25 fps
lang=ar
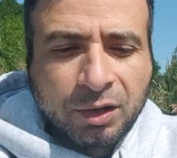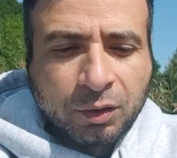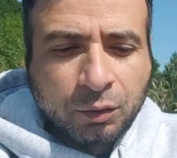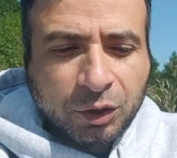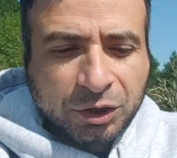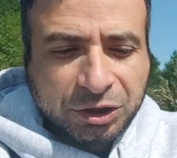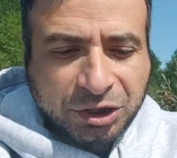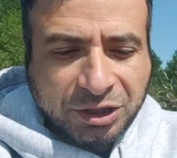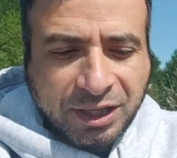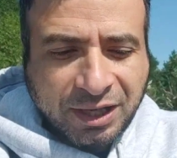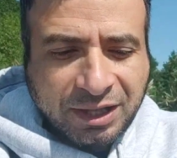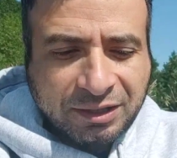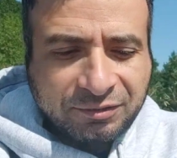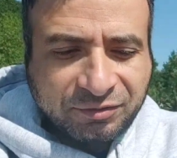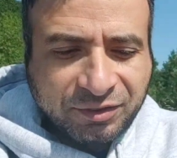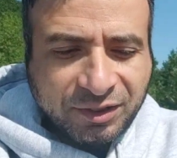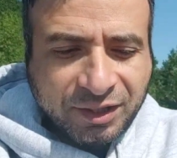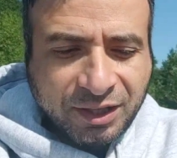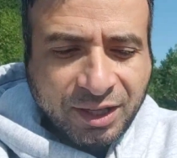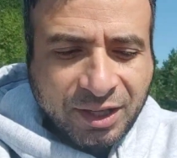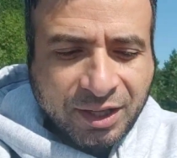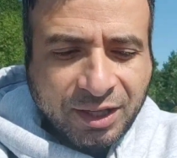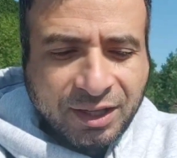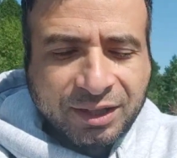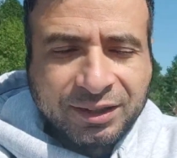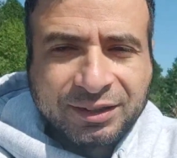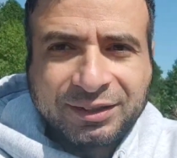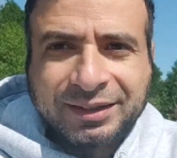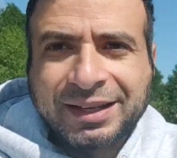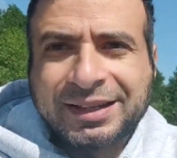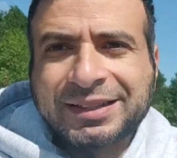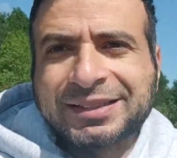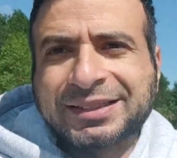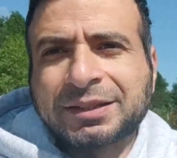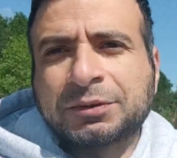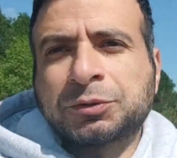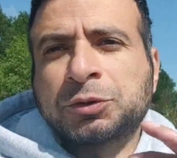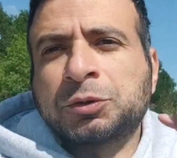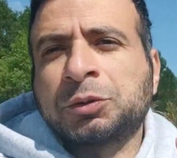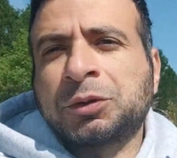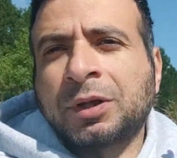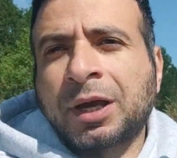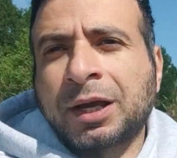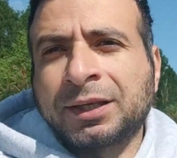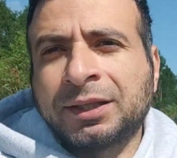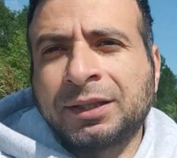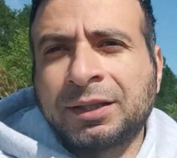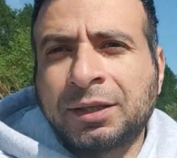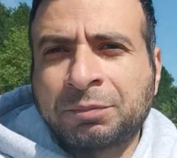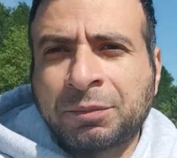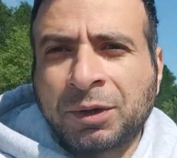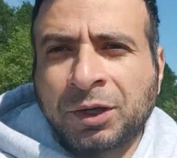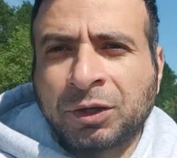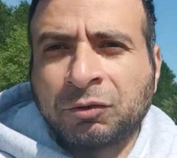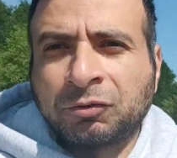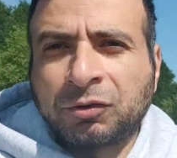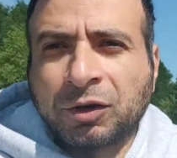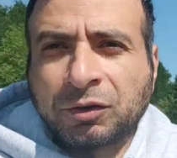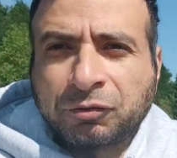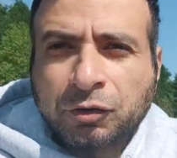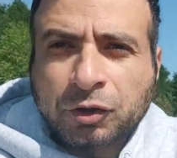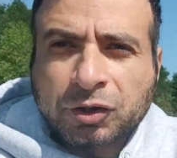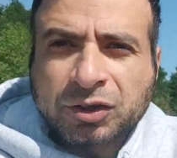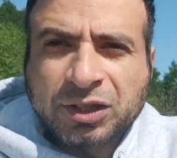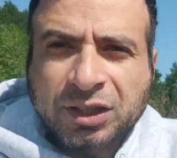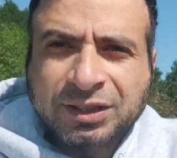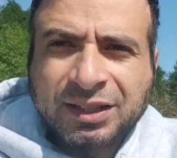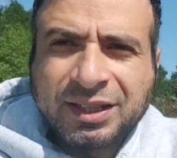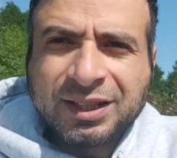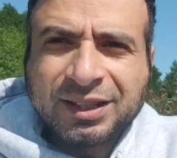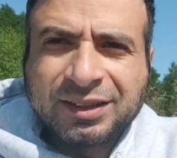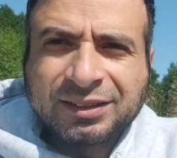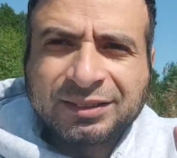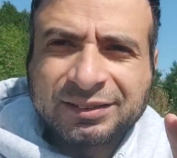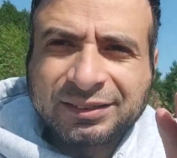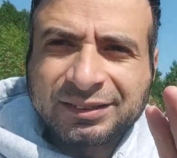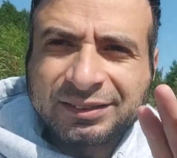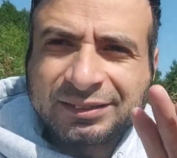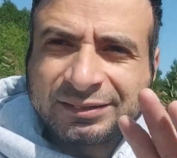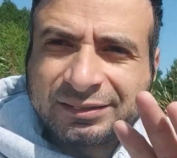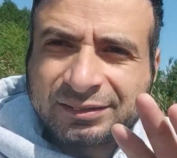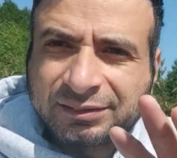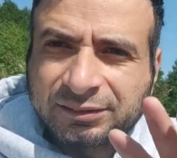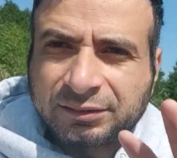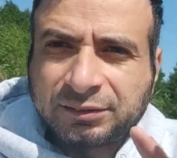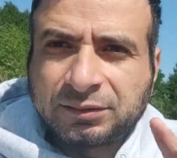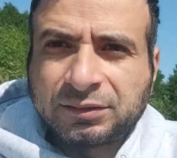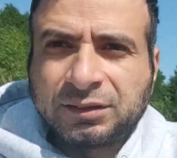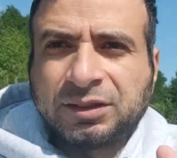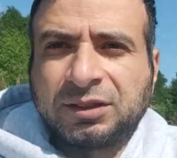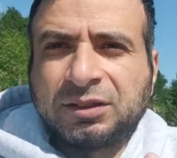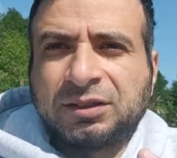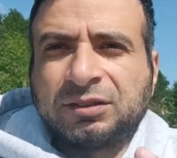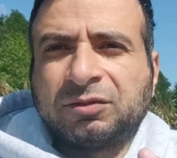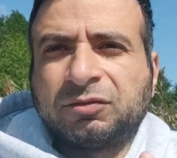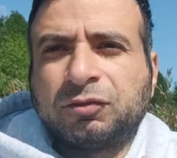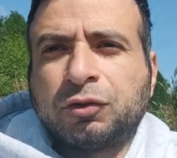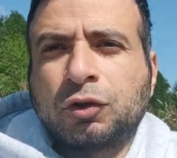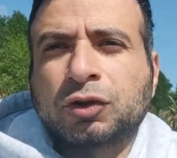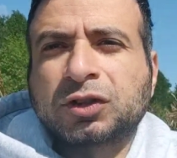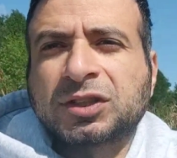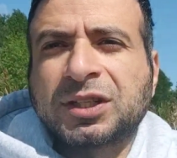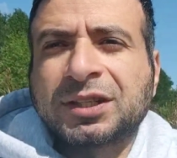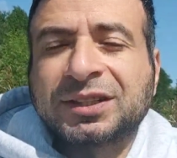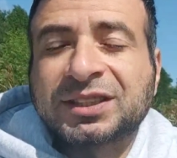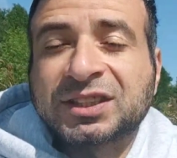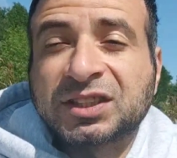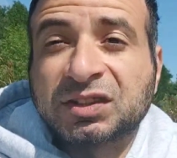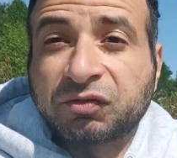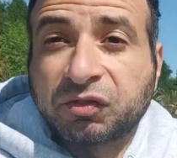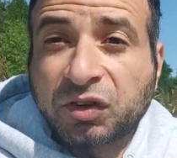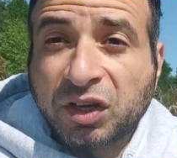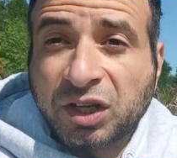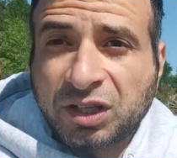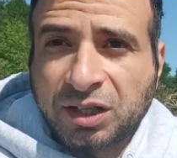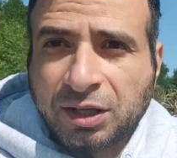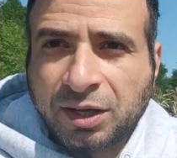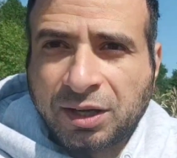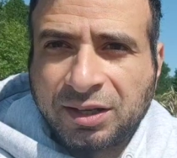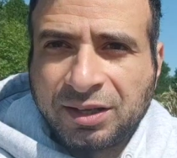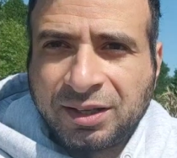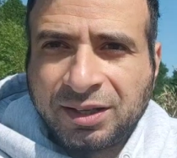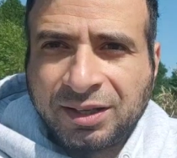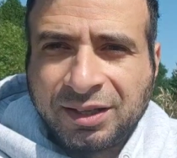واشتغل فيه ده لسه مش متاكدين منه فالفرصه دي فرصه نصفيه